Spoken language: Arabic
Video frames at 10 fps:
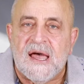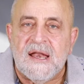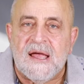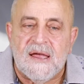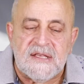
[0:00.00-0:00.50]

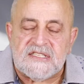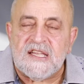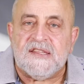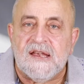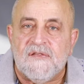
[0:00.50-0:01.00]
أنا
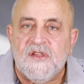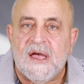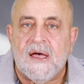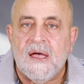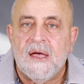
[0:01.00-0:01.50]
الزيت اللي
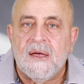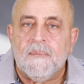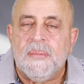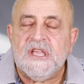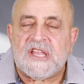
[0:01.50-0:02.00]
فيها
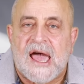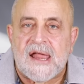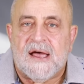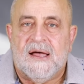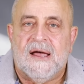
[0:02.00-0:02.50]

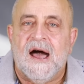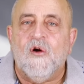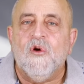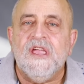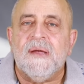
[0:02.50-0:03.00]
بيتحرق
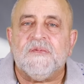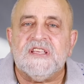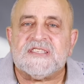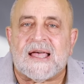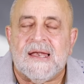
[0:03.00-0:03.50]
او هي
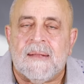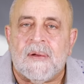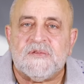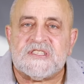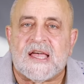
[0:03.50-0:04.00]
بتسخن
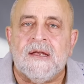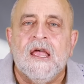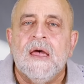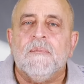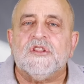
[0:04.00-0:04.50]
لما بتسخن
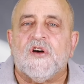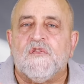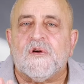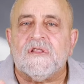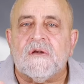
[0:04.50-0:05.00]

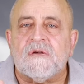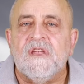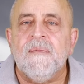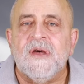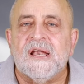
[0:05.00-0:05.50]
بتفقد
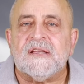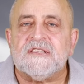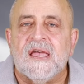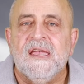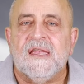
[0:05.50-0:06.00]
القيمه
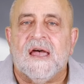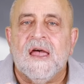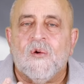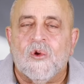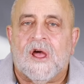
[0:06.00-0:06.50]
الغذائيه
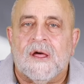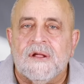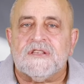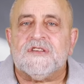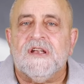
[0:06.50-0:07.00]

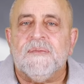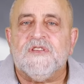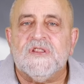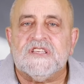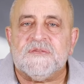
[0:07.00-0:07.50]
والعناصر اللي
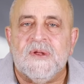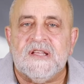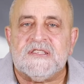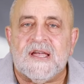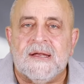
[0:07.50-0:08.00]
بتفيد جسم
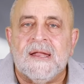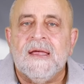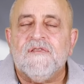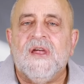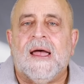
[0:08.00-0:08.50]
الانسان
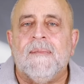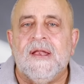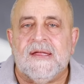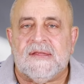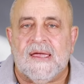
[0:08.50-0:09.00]
في
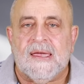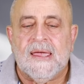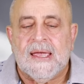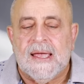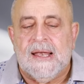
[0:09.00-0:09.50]
عمليه ايه
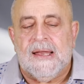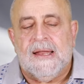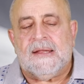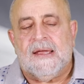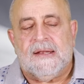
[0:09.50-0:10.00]
ال
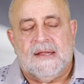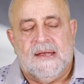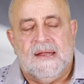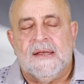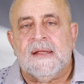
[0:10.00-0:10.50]
ال
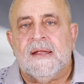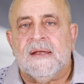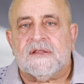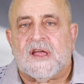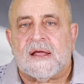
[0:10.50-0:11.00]
ال ال
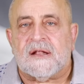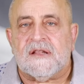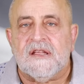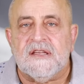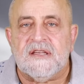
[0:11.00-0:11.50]

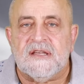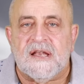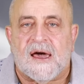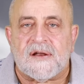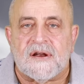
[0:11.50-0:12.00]
نتعرض
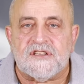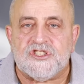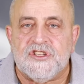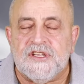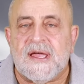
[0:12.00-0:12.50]
للحراره
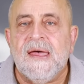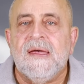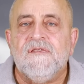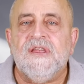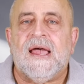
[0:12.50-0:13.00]
الشديده
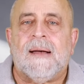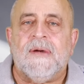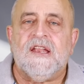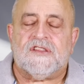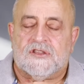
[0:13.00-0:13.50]
في
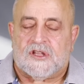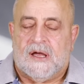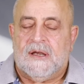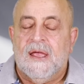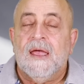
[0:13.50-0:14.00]
عمليه
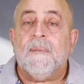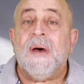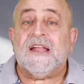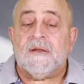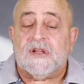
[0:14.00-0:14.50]
الطحن
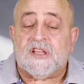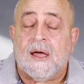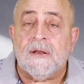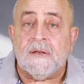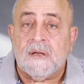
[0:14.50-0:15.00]
بعد ما
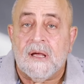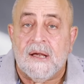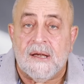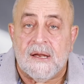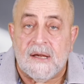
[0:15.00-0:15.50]
اطحن
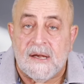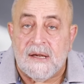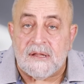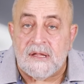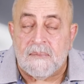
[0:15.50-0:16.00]

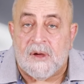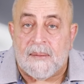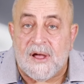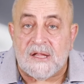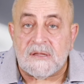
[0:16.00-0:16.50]
الاثنين مع
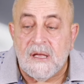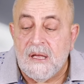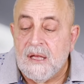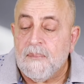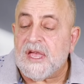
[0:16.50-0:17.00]
بعض
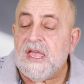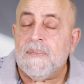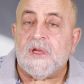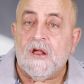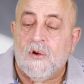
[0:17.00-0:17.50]

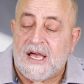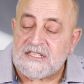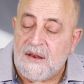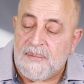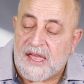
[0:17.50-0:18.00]
بجيب كيلو
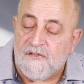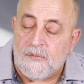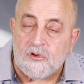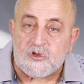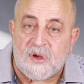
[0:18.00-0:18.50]
العسل بخف
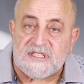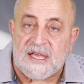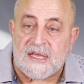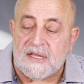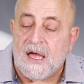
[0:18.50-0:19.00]
منه شويه
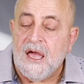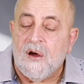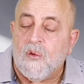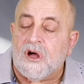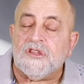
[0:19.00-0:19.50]
زي كده
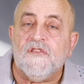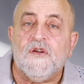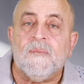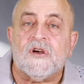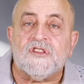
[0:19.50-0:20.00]
واضيف
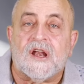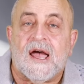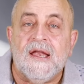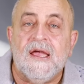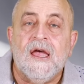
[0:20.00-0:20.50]
المقدار
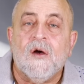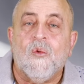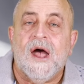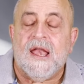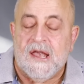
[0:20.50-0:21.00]
عليه
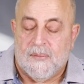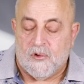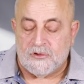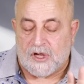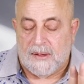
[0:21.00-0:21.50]
واقلبه
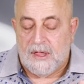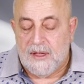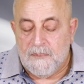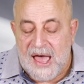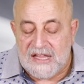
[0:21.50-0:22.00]
طيب
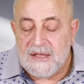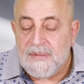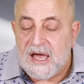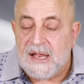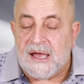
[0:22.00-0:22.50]
بعد
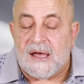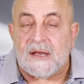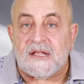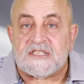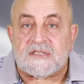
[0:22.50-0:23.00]
ما انا
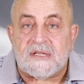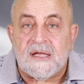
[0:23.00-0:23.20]
خلصت